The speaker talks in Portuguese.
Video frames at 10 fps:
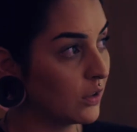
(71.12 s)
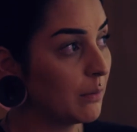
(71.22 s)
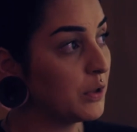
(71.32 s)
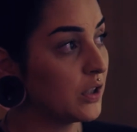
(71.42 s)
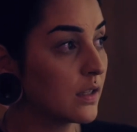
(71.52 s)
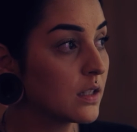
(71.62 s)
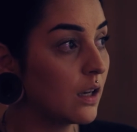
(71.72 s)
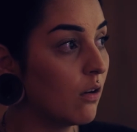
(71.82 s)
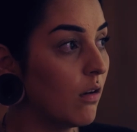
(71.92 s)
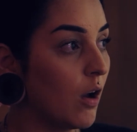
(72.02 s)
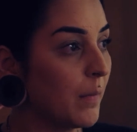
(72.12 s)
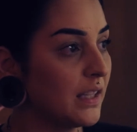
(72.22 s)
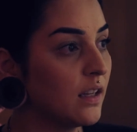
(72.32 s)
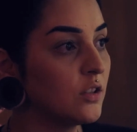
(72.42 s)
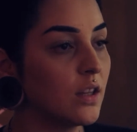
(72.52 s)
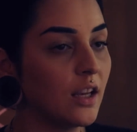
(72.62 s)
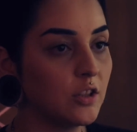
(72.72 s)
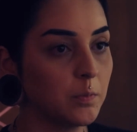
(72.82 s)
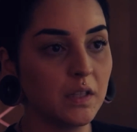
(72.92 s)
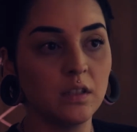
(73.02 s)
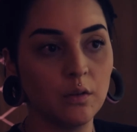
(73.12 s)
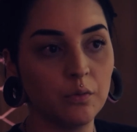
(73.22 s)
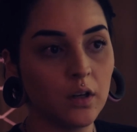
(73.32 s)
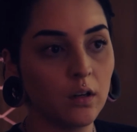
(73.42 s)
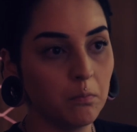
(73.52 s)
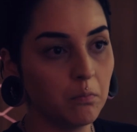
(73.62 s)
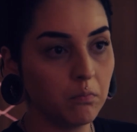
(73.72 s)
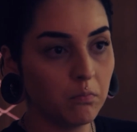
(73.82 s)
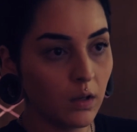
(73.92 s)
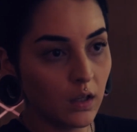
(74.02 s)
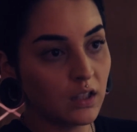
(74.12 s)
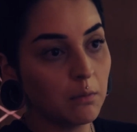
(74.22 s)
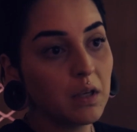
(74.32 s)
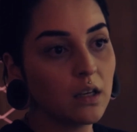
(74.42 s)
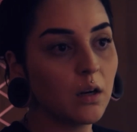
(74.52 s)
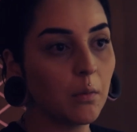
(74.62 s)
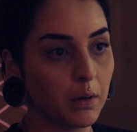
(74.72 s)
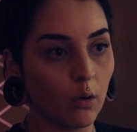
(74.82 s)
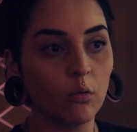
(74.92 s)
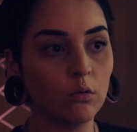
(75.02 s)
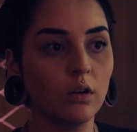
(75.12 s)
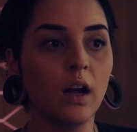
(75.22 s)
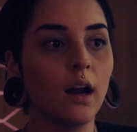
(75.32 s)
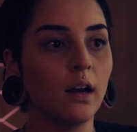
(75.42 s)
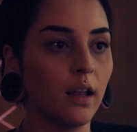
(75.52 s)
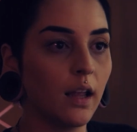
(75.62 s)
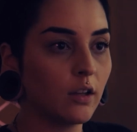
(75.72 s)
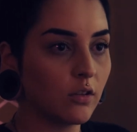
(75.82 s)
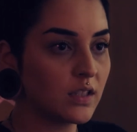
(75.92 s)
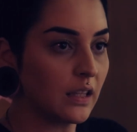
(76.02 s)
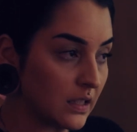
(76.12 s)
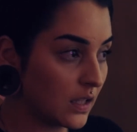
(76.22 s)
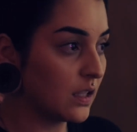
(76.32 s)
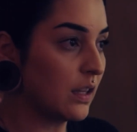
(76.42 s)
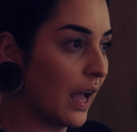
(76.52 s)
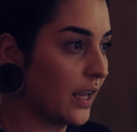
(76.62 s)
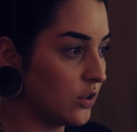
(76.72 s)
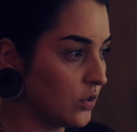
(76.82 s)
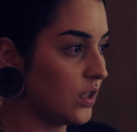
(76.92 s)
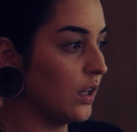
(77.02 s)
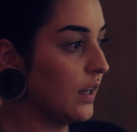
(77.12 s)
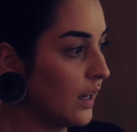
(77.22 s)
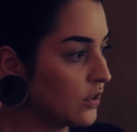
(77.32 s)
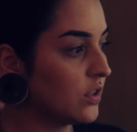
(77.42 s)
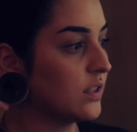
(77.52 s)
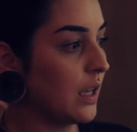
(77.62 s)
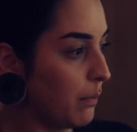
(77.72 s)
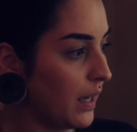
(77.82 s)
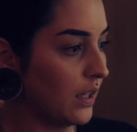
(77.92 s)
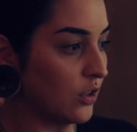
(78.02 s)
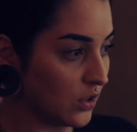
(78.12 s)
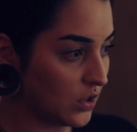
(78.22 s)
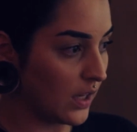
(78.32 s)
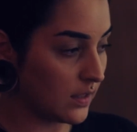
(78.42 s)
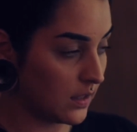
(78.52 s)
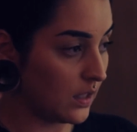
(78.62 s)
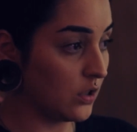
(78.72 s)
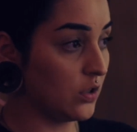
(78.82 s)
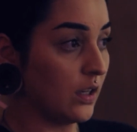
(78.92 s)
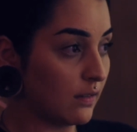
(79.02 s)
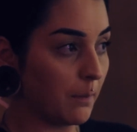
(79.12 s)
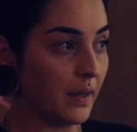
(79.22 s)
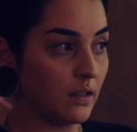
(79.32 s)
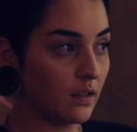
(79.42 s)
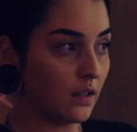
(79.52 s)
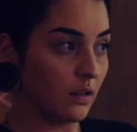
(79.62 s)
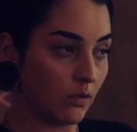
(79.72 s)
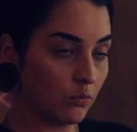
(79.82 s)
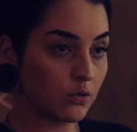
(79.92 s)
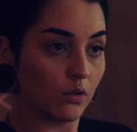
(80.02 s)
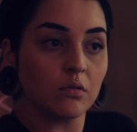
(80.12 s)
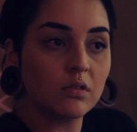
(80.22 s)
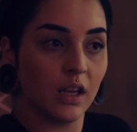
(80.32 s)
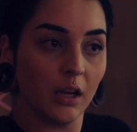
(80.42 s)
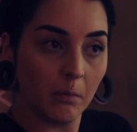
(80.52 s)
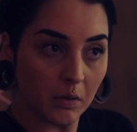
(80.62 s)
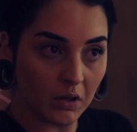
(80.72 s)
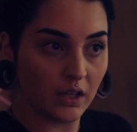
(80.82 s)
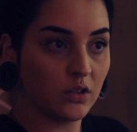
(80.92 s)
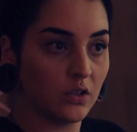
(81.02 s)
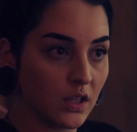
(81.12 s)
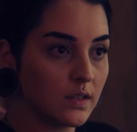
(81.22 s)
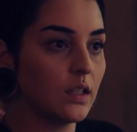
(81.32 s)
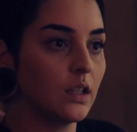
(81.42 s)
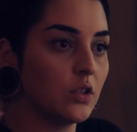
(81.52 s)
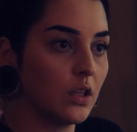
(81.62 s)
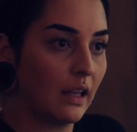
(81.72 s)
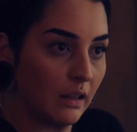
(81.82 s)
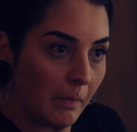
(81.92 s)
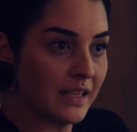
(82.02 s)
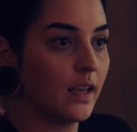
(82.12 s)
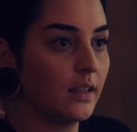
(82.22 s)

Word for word: toda pichação é uma identidade específica que migra para algum lugar. É a nossa necessidade de, de saber que a gente existe e também que, que os outros saibam que a gente existe. Nada mais é